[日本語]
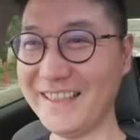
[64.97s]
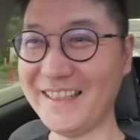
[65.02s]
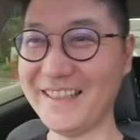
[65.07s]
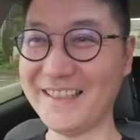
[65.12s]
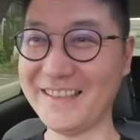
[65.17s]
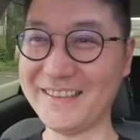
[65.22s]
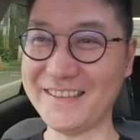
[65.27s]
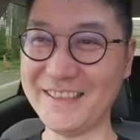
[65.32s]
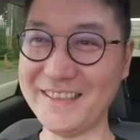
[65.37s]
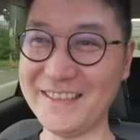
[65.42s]

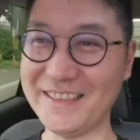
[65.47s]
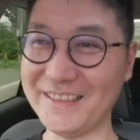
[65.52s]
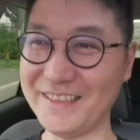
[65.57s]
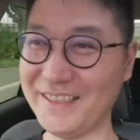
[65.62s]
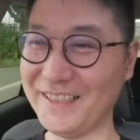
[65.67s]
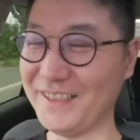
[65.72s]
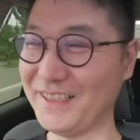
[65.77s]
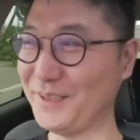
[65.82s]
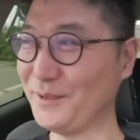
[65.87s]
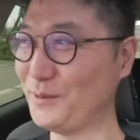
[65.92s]
でただ
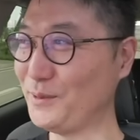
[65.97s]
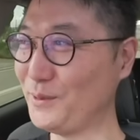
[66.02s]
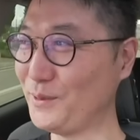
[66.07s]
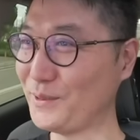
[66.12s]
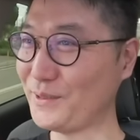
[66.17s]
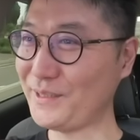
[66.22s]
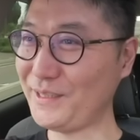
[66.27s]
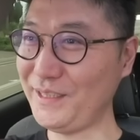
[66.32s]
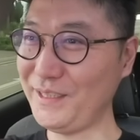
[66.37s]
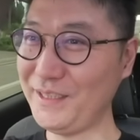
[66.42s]
ねあ
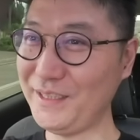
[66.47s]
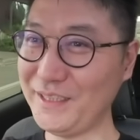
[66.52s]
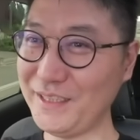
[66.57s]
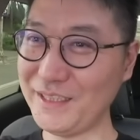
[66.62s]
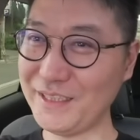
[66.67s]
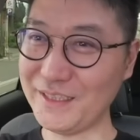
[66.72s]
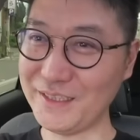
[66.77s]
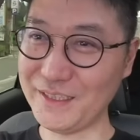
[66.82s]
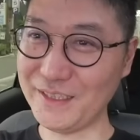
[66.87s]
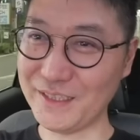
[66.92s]
の金
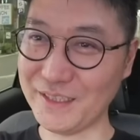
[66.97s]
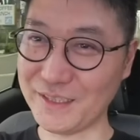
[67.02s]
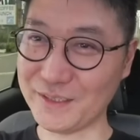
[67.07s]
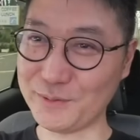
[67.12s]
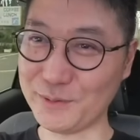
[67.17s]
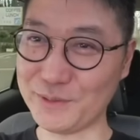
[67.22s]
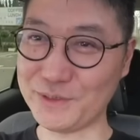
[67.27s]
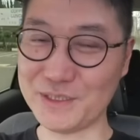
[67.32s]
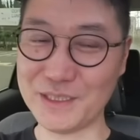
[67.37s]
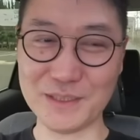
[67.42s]
利がね
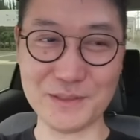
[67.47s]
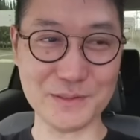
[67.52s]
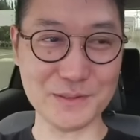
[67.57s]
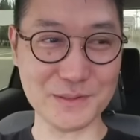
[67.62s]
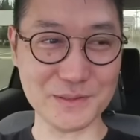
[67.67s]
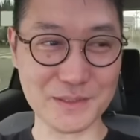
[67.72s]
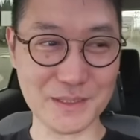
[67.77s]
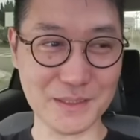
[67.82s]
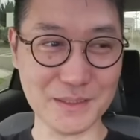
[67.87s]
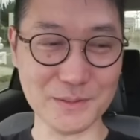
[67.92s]
これ
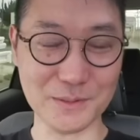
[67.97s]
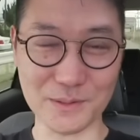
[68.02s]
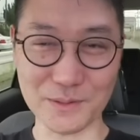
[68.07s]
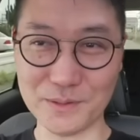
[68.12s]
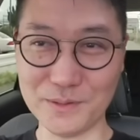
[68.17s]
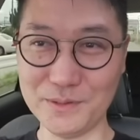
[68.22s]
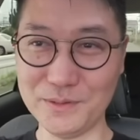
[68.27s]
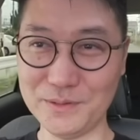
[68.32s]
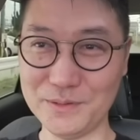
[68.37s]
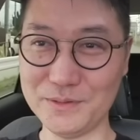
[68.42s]

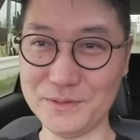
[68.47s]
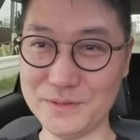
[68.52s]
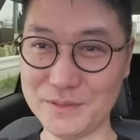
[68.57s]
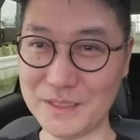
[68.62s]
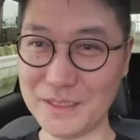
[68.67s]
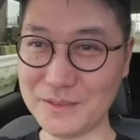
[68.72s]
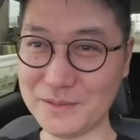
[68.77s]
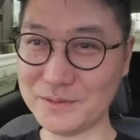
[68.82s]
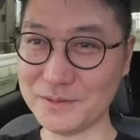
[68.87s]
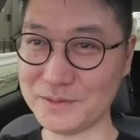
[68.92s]
ジャックスカード
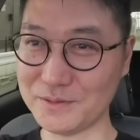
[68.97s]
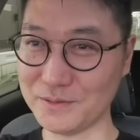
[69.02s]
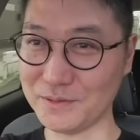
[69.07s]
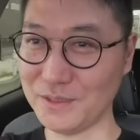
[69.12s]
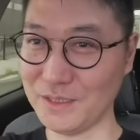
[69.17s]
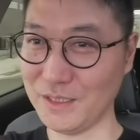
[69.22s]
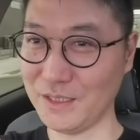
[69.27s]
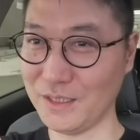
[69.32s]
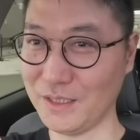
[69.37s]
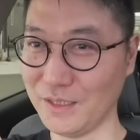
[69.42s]
ジャックス
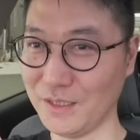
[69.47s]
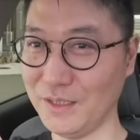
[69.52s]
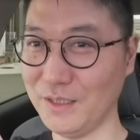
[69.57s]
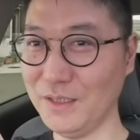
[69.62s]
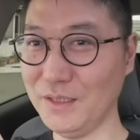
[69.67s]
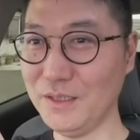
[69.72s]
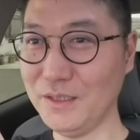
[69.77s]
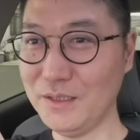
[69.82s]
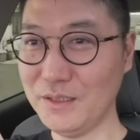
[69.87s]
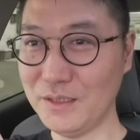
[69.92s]
で
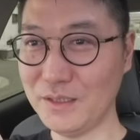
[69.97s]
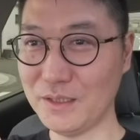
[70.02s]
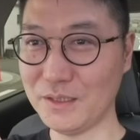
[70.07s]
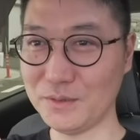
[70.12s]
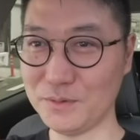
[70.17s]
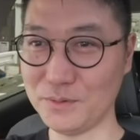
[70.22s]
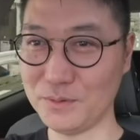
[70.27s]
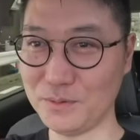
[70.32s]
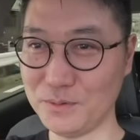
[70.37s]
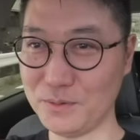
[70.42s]

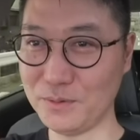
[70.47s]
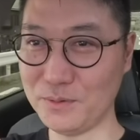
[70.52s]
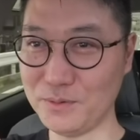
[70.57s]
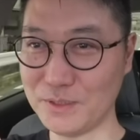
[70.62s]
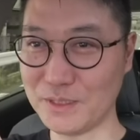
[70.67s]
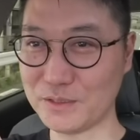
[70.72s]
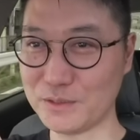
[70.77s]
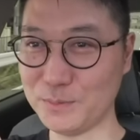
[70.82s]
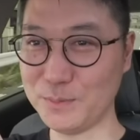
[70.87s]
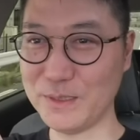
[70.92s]
あの
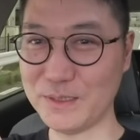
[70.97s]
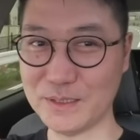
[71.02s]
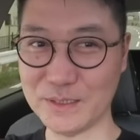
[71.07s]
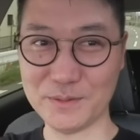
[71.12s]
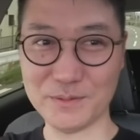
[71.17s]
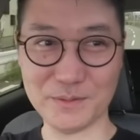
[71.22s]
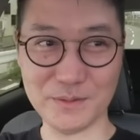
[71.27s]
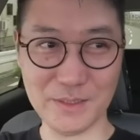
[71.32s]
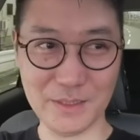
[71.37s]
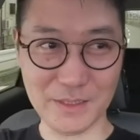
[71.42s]
ローンが組め
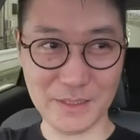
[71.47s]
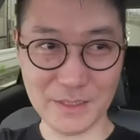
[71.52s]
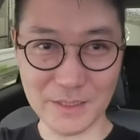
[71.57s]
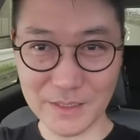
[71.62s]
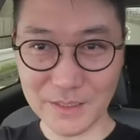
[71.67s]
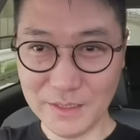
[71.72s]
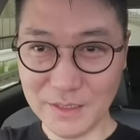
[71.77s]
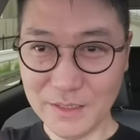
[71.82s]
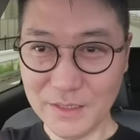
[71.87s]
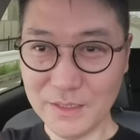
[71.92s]
たので、
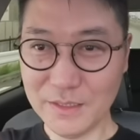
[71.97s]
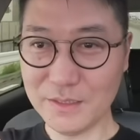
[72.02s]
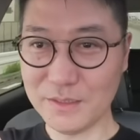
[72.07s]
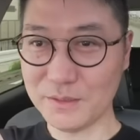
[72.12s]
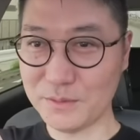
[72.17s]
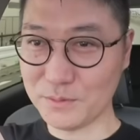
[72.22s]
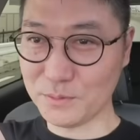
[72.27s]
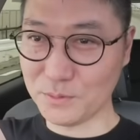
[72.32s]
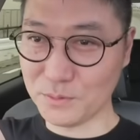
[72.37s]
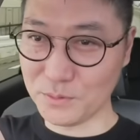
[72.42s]

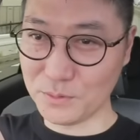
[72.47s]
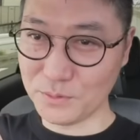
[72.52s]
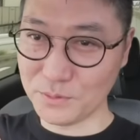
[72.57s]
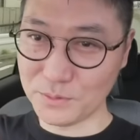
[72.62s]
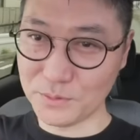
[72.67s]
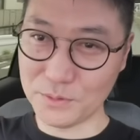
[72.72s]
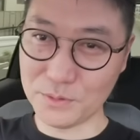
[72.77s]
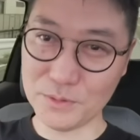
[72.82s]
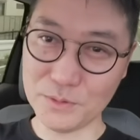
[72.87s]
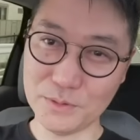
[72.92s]
えっ、ー、
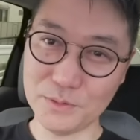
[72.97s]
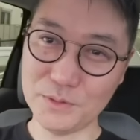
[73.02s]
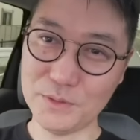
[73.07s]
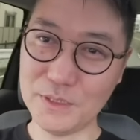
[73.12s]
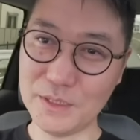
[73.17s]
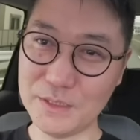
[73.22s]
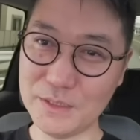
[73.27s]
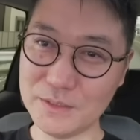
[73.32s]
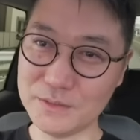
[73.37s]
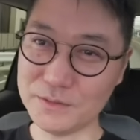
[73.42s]
と
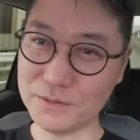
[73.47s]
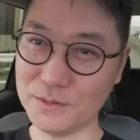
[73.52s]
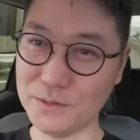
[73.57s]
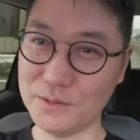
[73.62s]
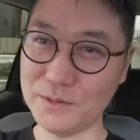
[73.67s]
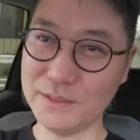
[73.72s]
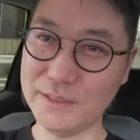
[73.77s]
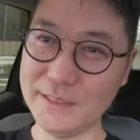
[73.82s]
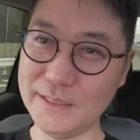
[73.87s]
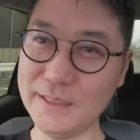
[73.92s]
あれなんです
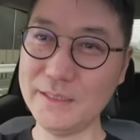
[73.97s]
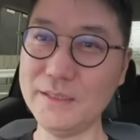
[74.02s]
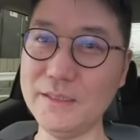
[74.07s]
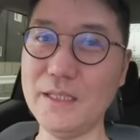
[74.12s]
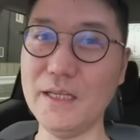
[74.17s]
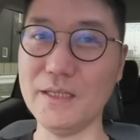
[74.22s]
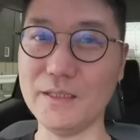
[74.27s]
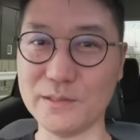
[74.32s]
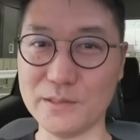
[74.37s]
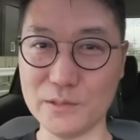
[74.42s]
よ、
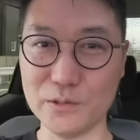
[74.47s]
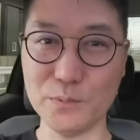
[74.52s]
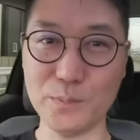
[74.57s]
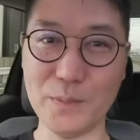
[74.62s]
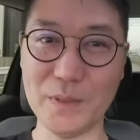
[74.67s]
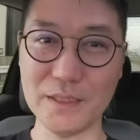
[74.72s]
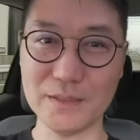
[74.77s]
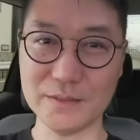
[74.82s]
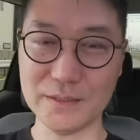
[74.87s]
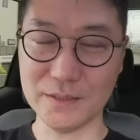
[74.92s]

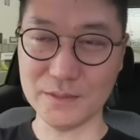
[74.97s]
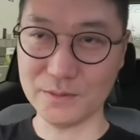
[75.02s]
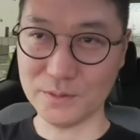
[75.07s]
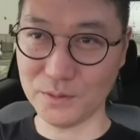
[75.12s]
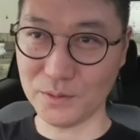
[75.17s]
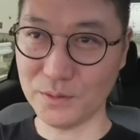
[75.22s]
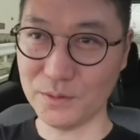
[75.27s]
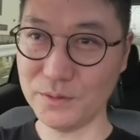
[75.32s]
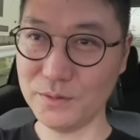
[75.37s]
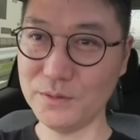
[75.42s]

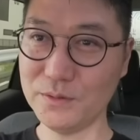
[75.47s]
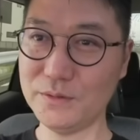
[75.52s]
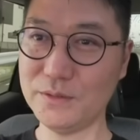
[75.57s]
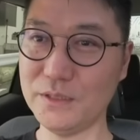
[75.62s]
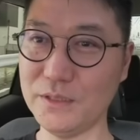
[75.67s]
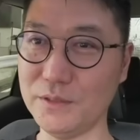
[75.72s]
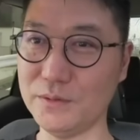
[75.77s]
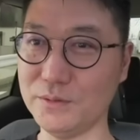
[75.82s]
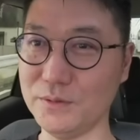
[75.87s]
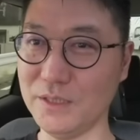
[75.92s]

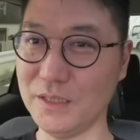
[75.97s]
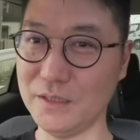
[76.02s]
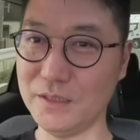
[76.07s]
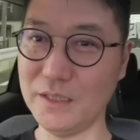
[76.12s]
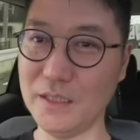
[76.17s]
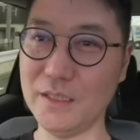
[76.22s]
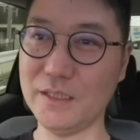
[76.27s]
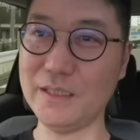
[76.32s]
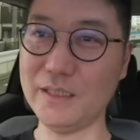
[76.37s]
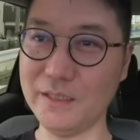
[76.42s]
1.9%っていうね、
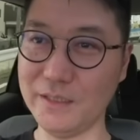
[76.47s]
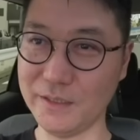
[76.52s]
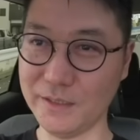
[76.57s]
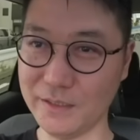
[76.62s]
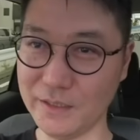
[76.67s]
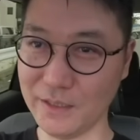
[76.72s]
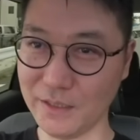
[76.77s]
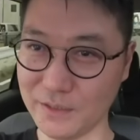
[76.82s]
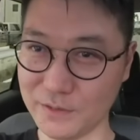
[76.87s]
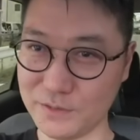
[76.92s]
低金利
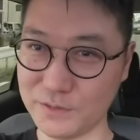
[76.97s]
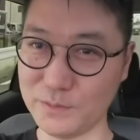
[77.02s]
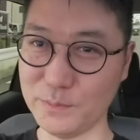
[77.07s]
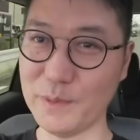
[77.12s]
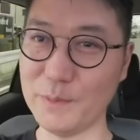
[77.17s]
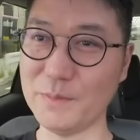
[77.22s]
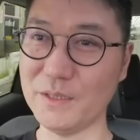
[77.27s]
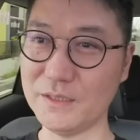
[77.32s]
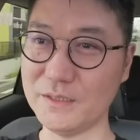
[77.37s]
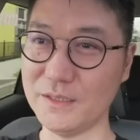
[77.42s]
で組
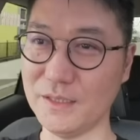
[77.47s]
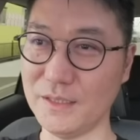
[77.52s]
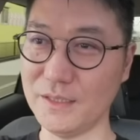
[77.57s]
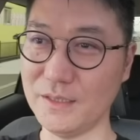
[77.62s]
めました。